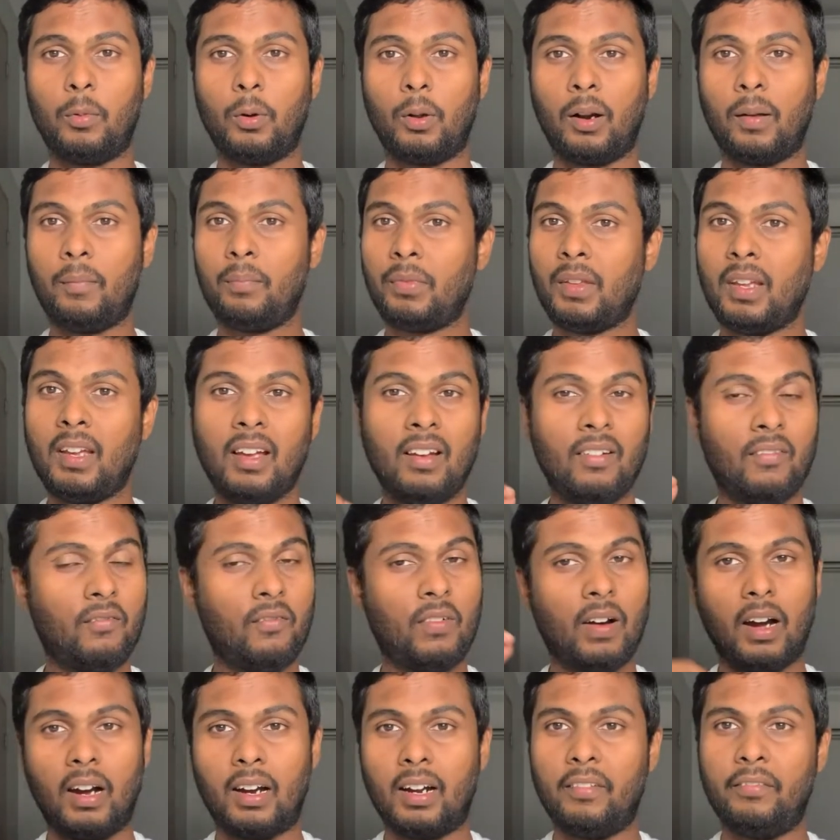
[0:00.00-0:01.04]
போகிறோம்
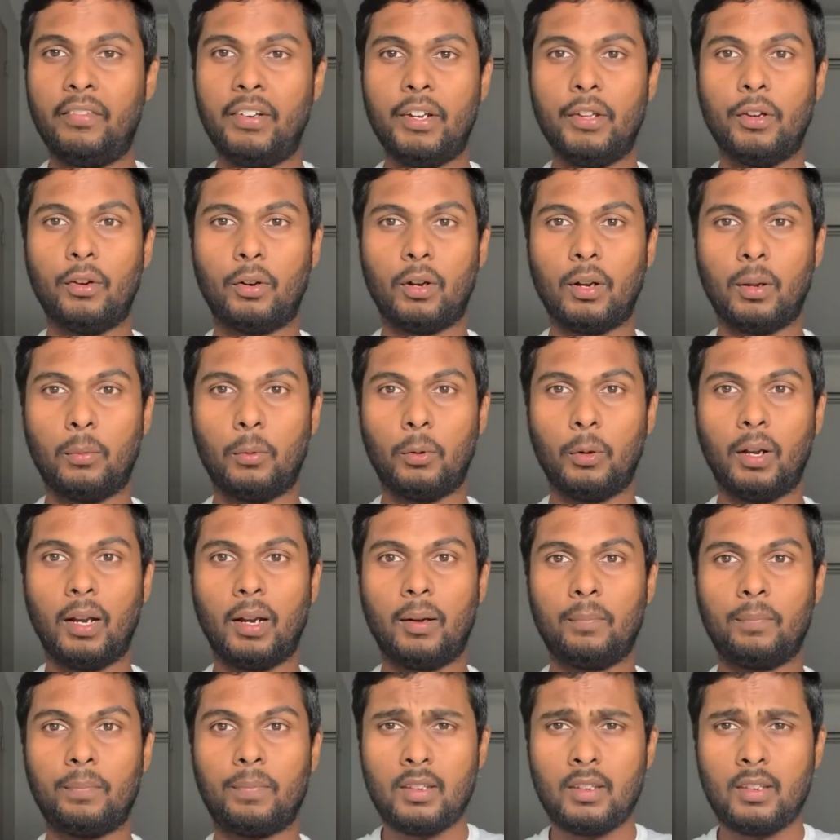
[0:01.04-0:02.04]
வாங்க வீடியோக்குள்ளே போகலாம்